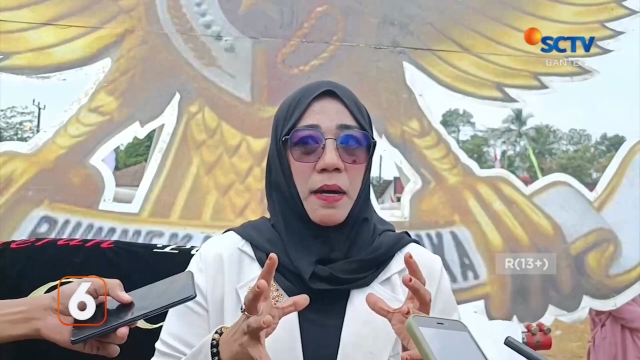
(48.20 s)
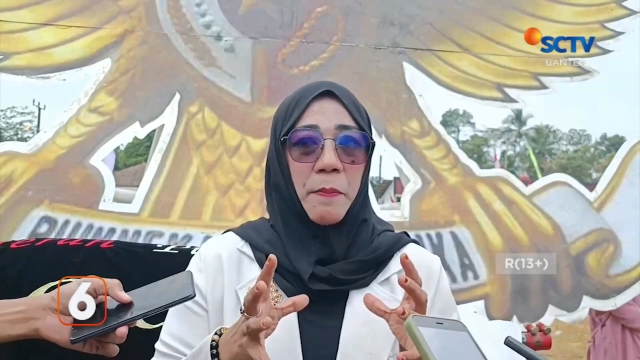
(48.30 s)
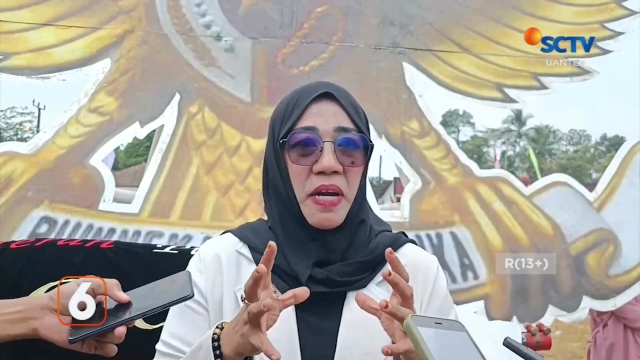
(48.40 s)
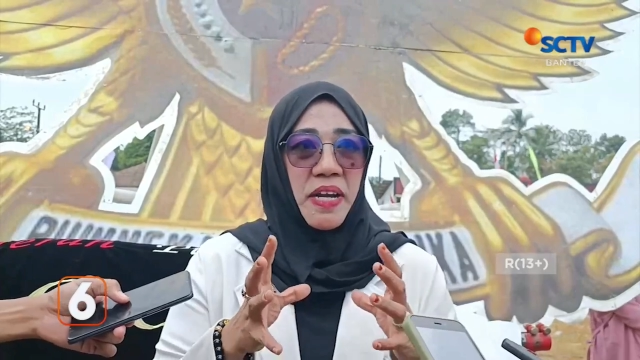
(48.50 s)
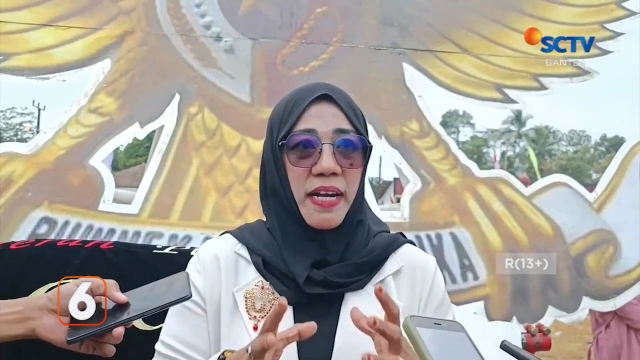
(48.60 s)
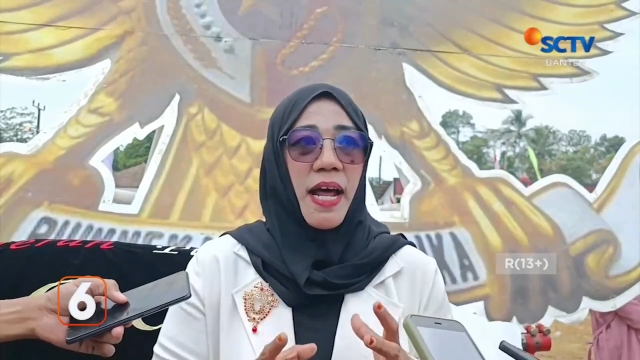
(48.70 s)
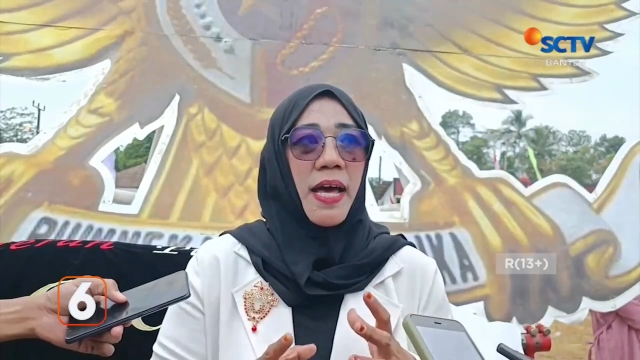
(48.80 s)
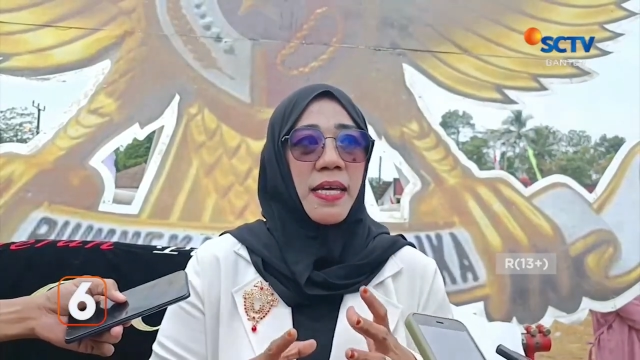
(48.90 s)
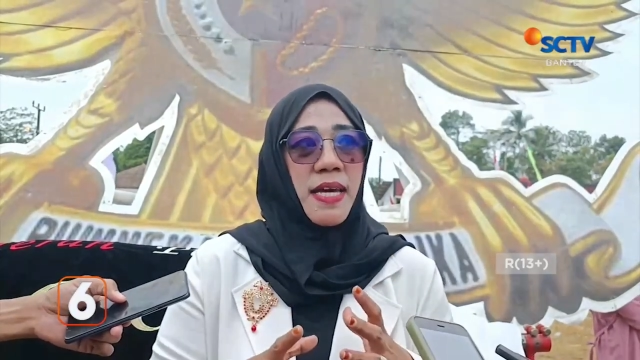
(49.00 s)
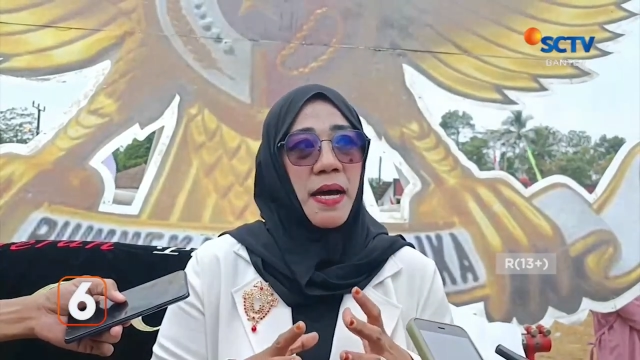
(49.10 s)
uh,
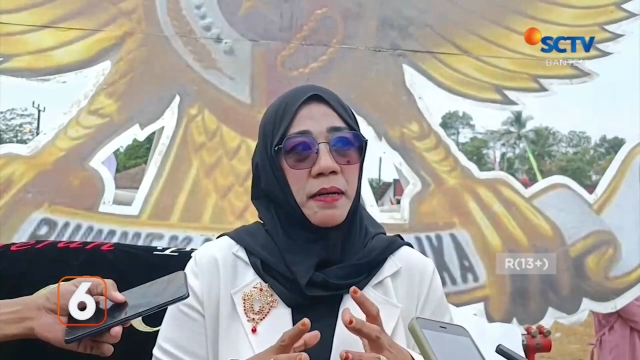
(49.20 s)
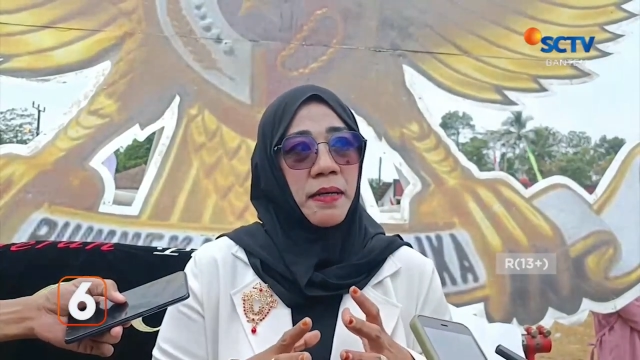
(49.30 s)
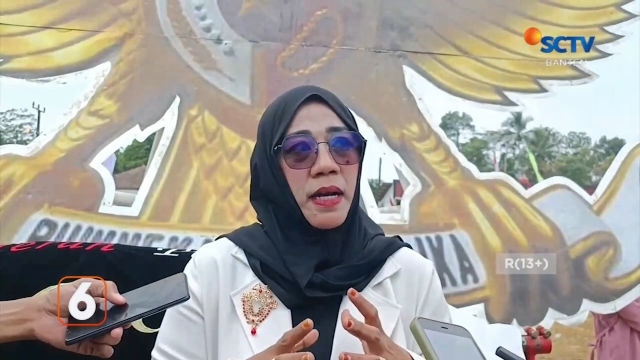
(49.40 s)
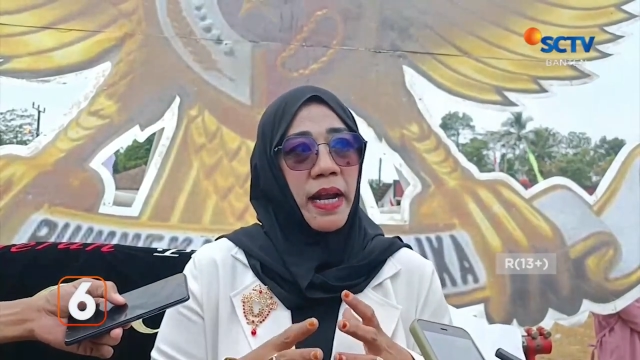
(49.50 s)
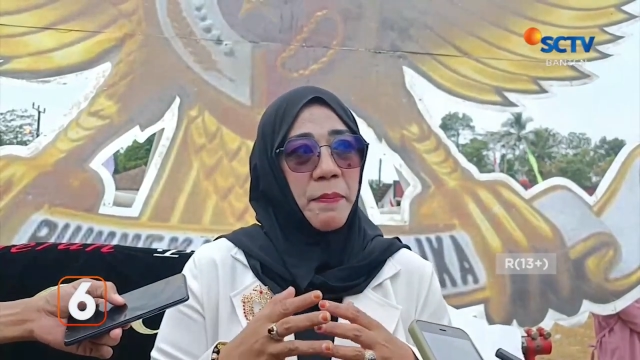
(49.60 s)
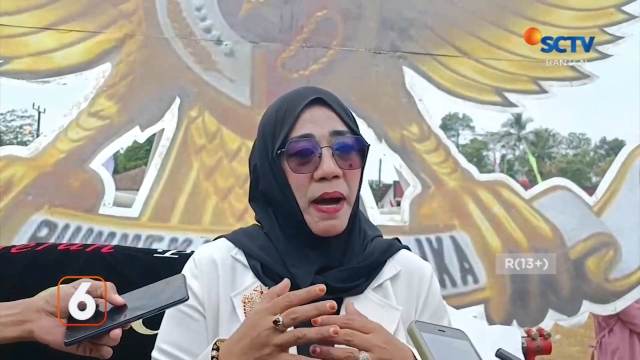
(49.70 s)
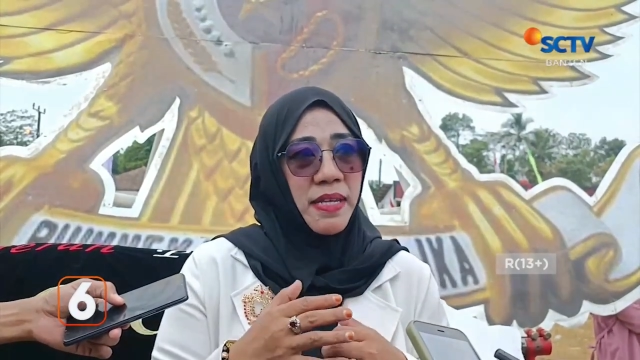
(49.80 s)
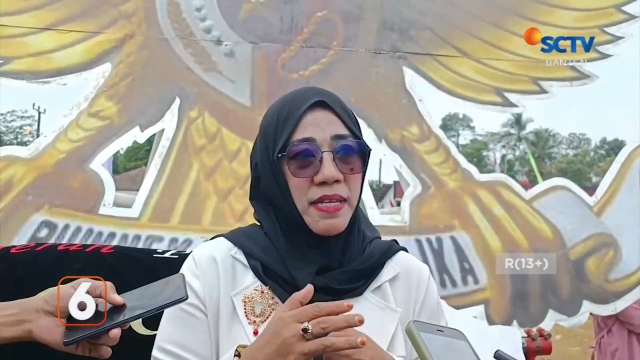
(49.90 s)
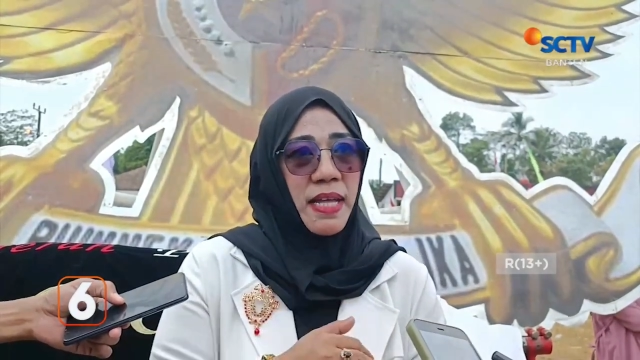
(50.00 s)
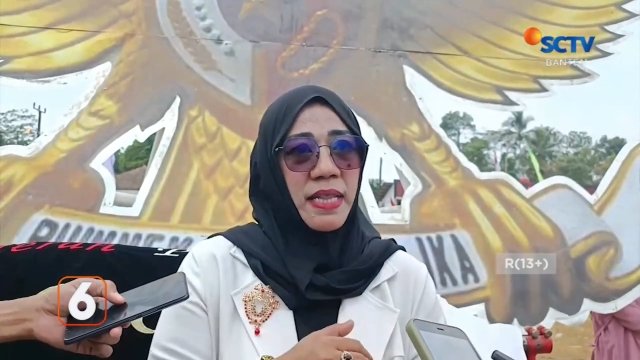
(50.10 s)
bendera yang
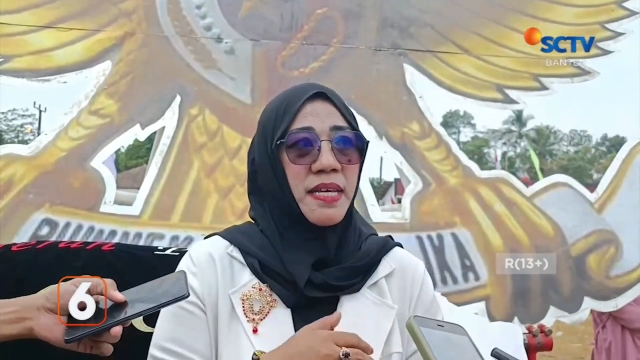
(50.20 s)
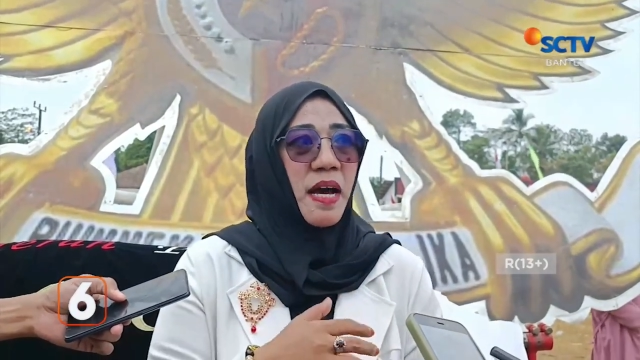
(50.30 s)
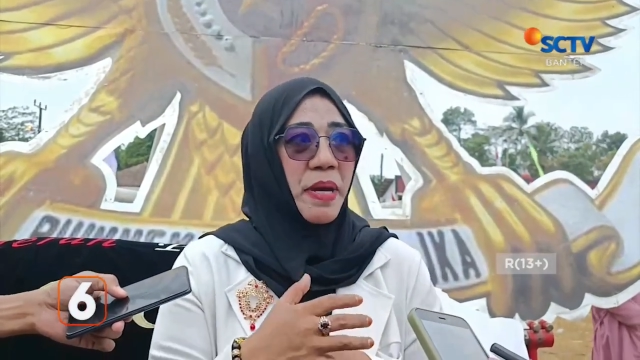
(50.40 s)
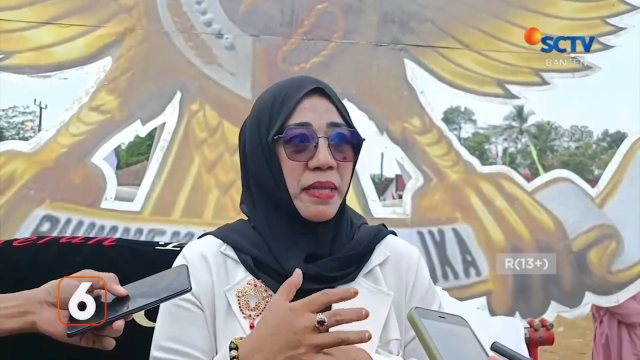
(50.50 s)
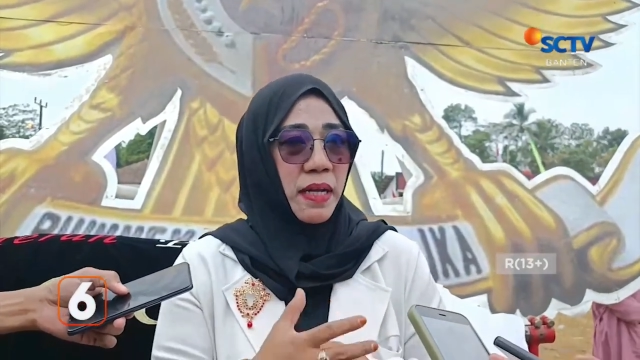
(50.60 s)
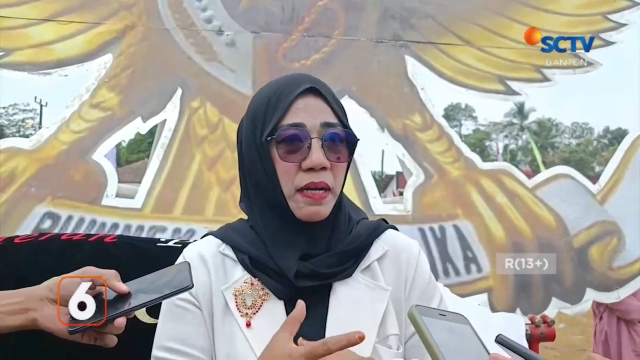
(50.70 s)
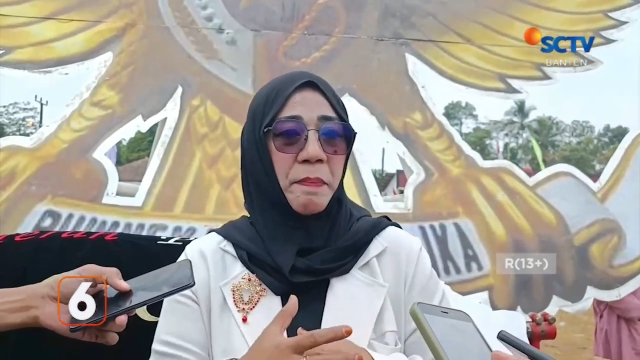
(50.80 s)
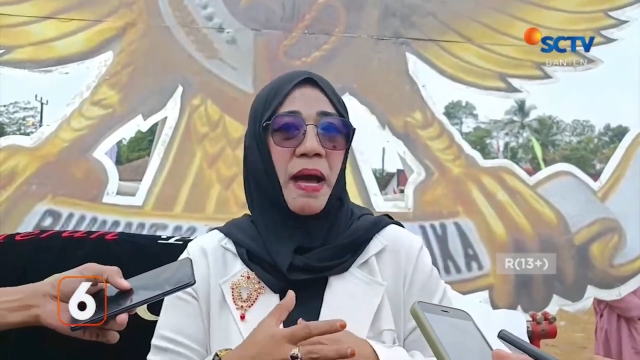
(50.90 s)
lebarnya 3 meter,